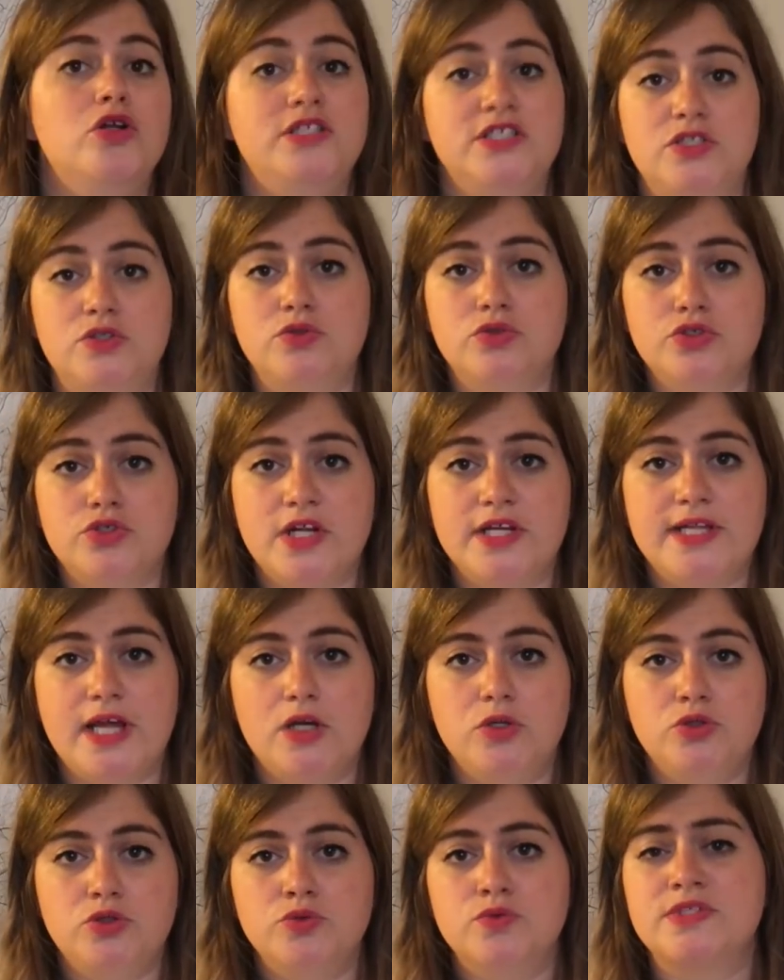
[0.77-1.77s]
Le discours sur
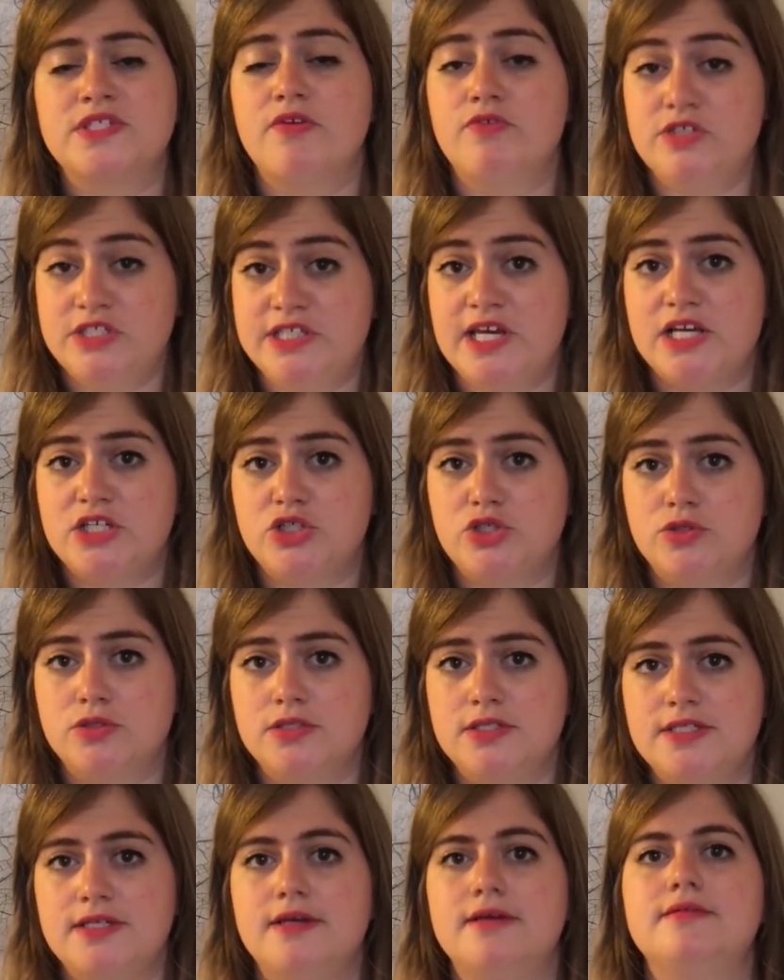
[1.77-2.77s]
l'état de l'Union, ça vous dit quelque
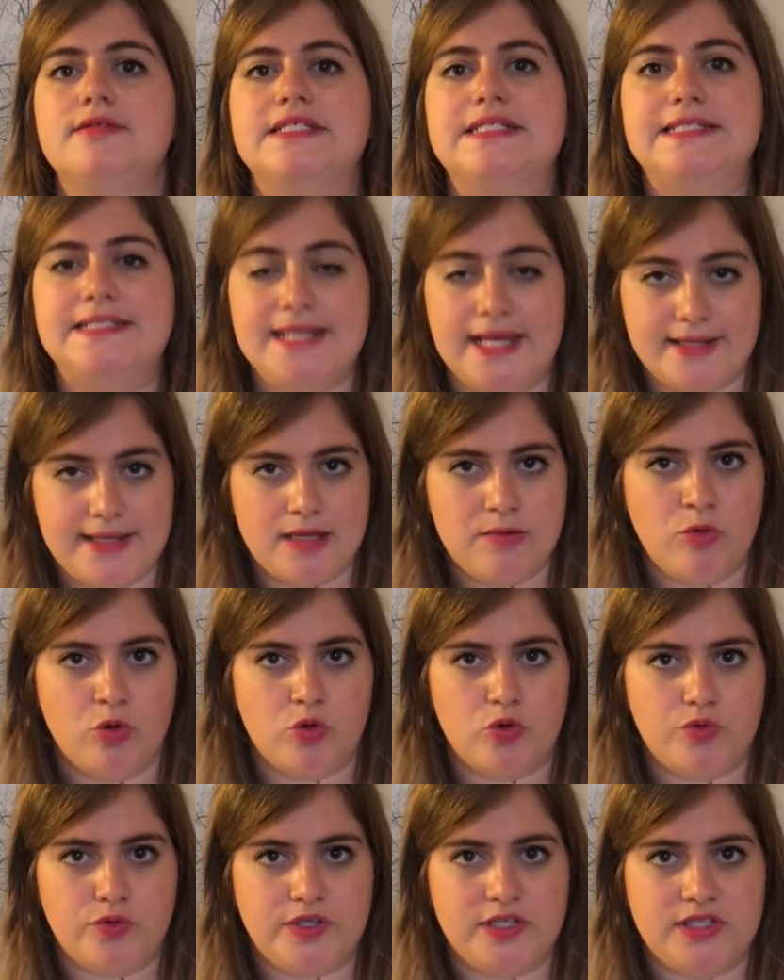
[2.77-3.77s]
chose
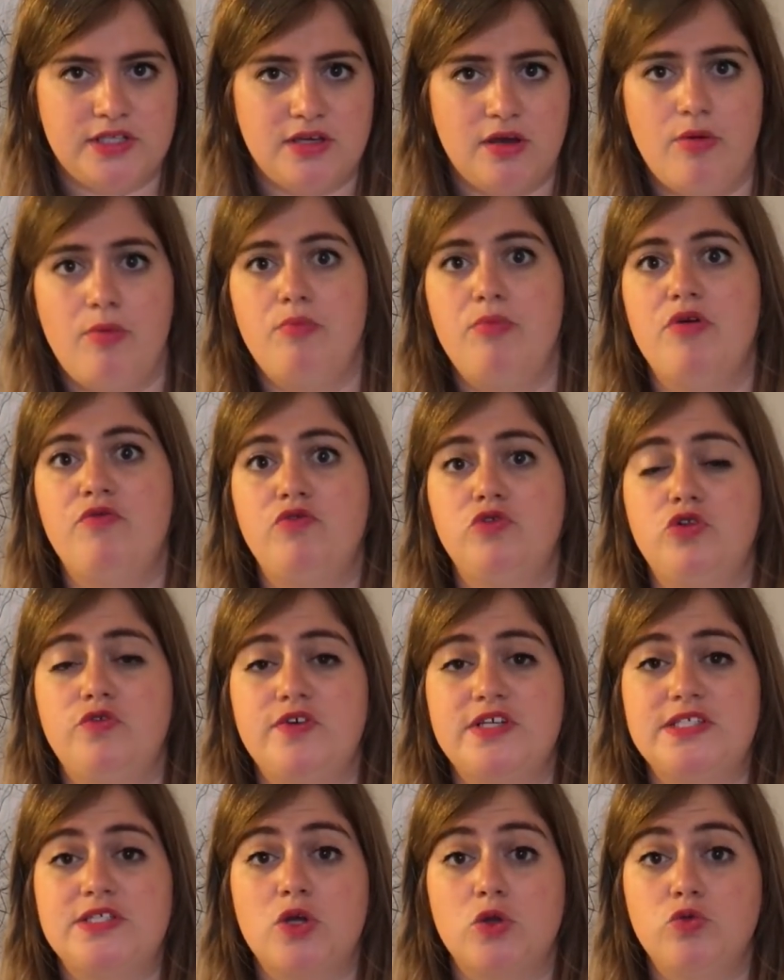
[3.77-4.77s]
Certainement que Mais vous
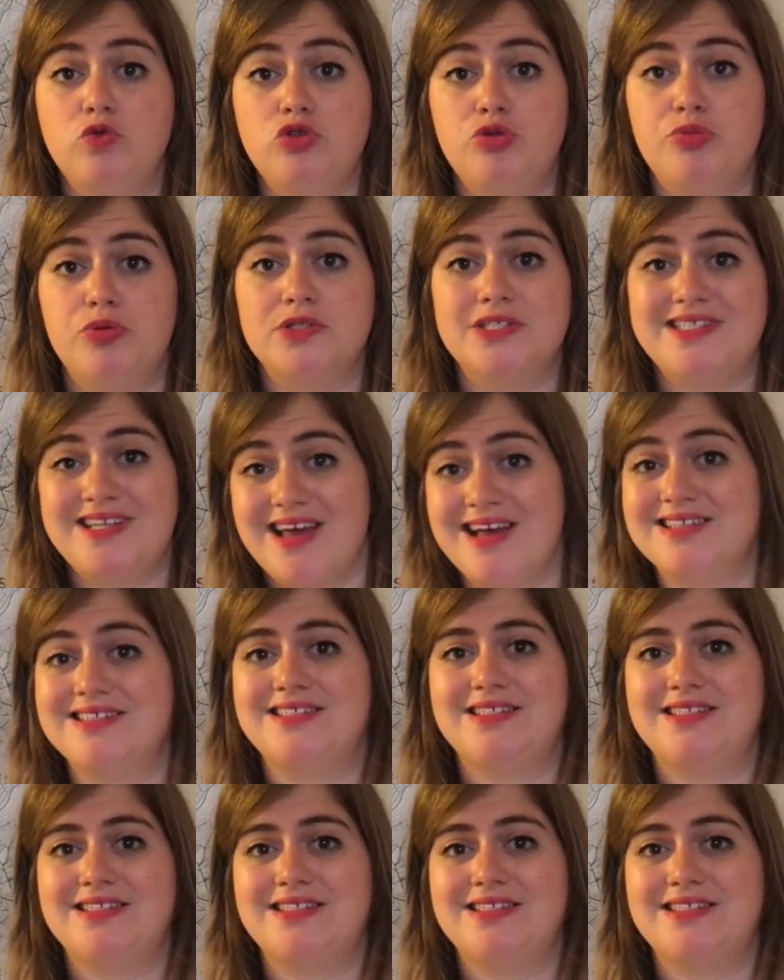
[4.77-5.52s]
devez sans doute penser à